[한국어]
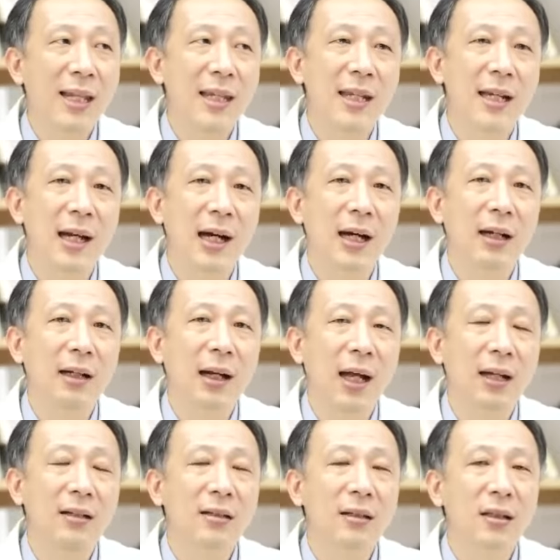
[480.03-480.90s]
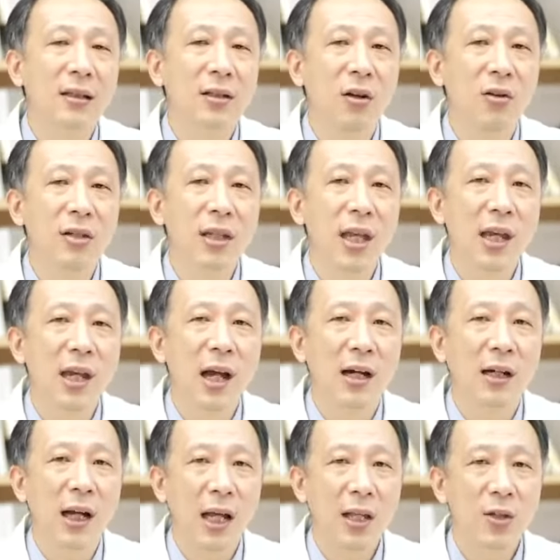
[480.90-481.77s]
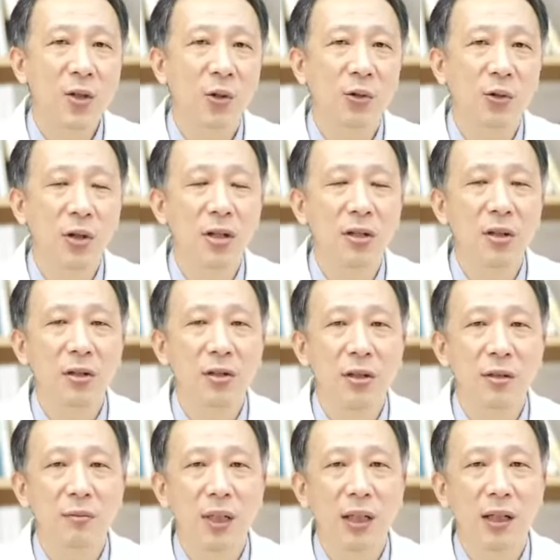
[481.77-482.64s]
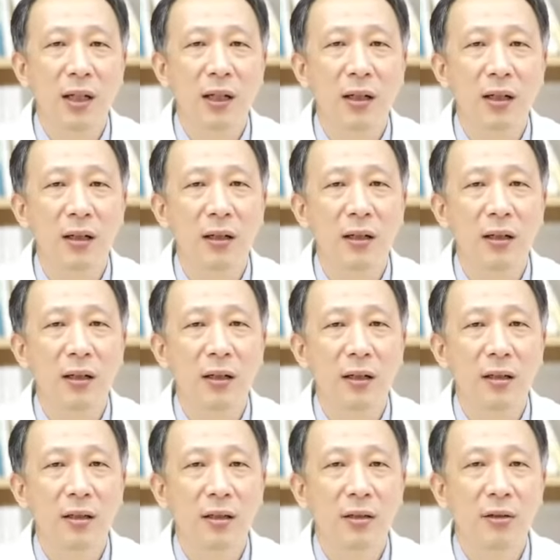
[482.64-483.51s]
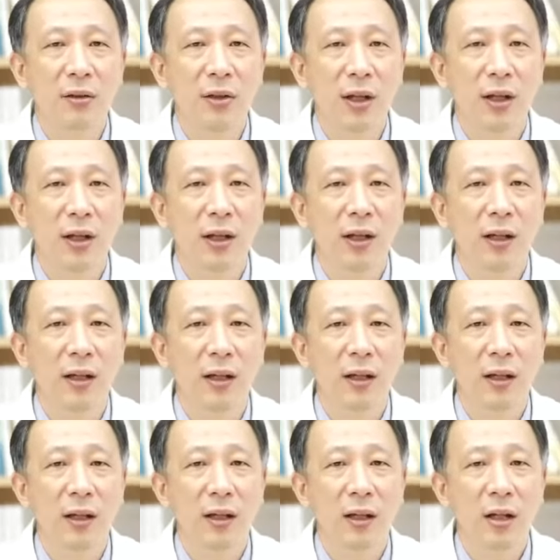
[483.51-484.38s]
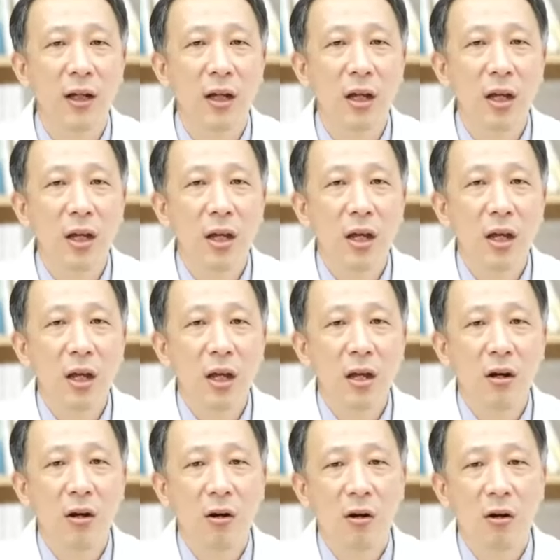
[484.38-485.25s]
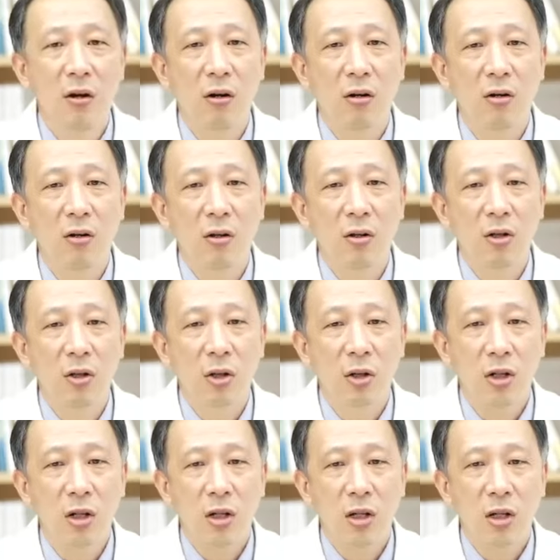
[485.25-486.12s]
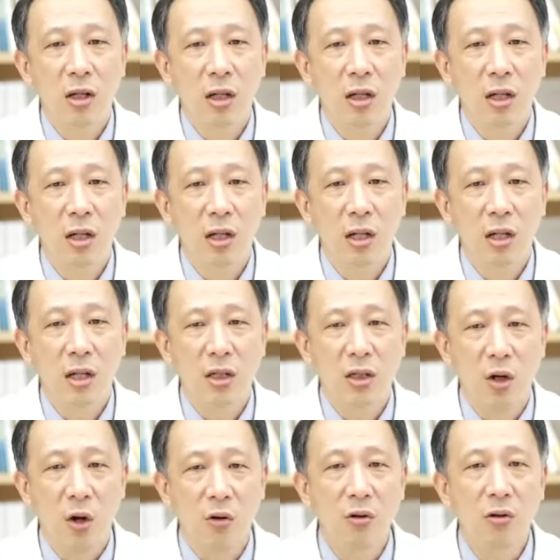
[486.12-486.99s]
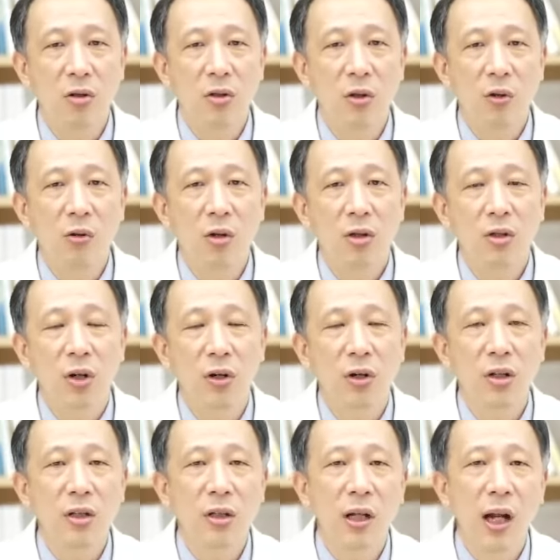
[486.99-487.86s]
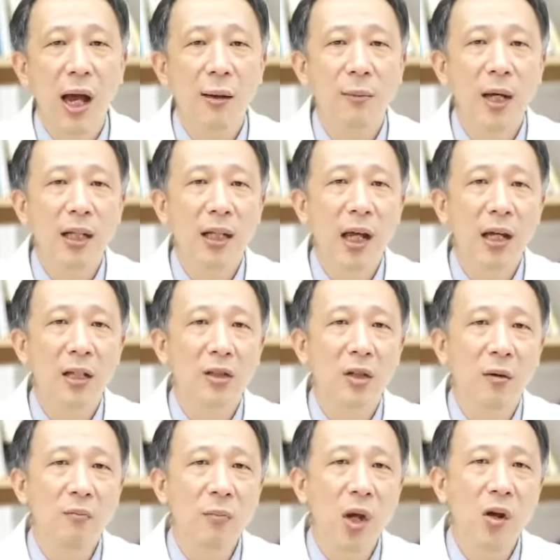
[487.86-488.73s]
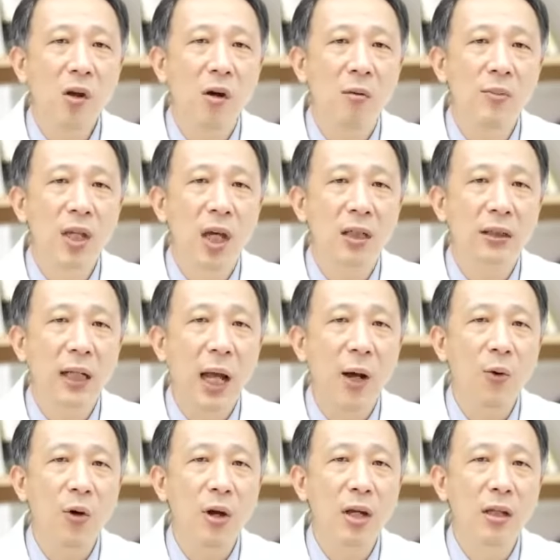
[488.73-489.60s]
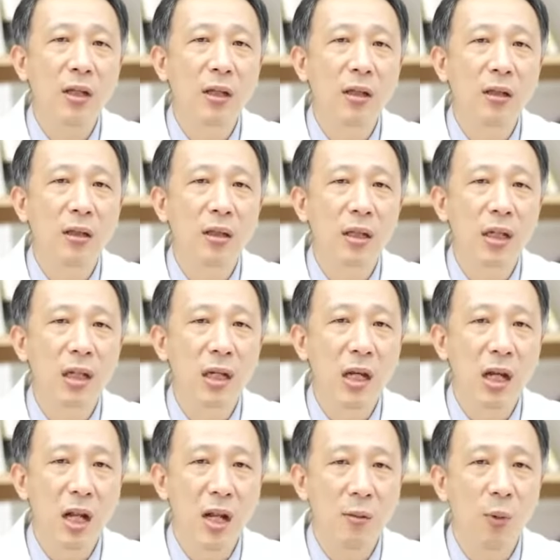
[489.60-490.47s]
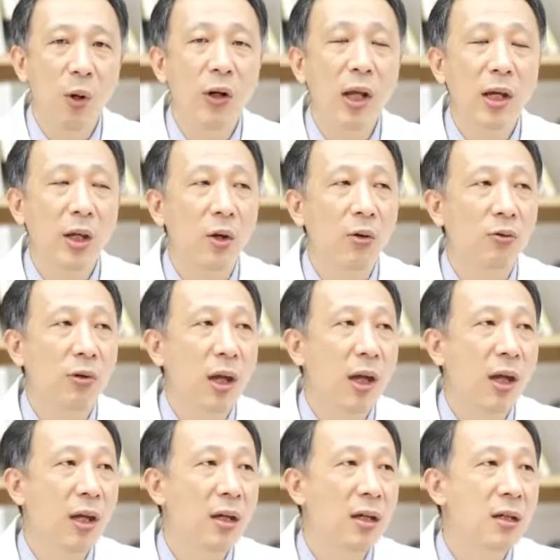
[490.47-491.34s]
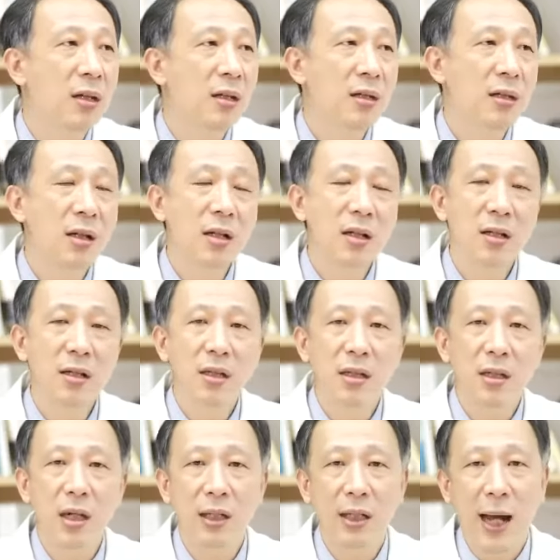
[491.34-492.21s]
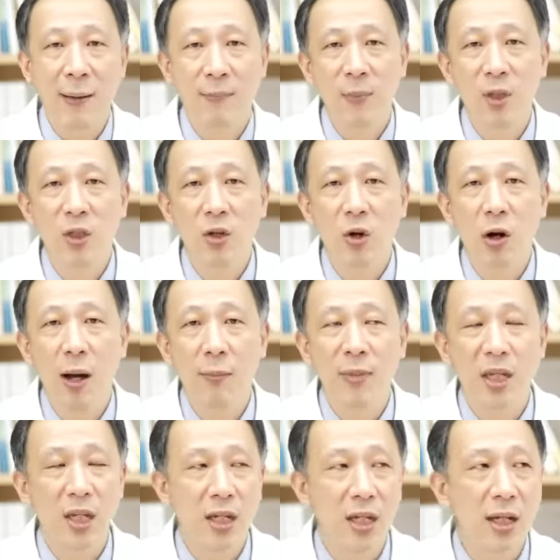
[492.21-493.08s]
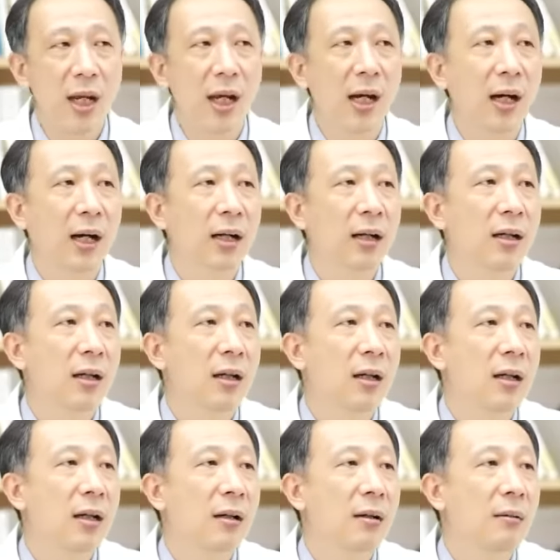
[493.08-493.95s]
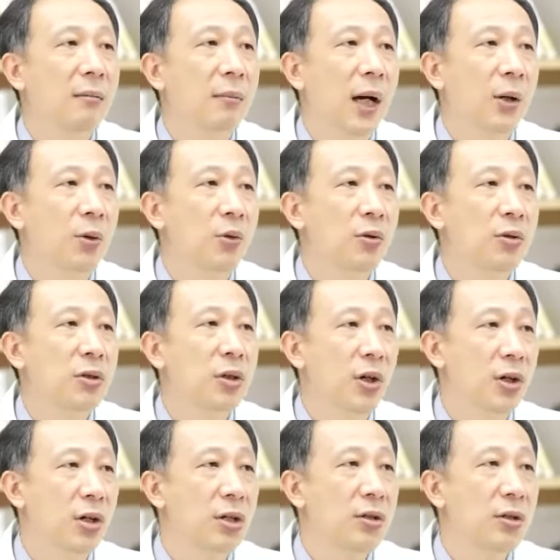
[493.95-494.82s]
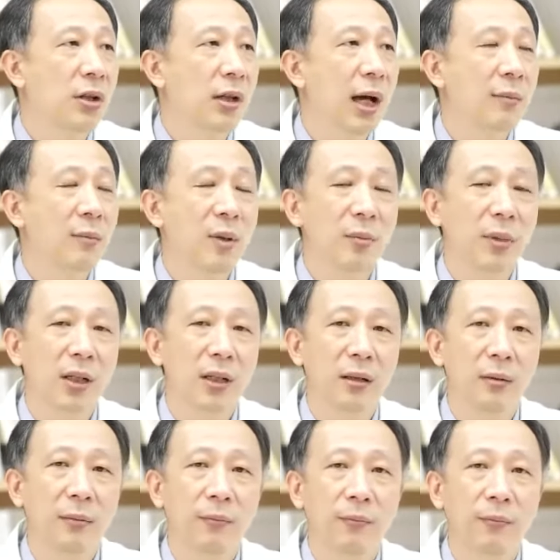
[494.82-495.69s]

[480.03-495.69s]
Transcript: 아닌가라는 그런 생각을 한 적도 있었습니다. 그런데 어, 이 적극적으로 전립선암에 대한 선별 검사를 하고 있는 일본의 경우에 실제 남성암 1위가 바로 전립선암입니다.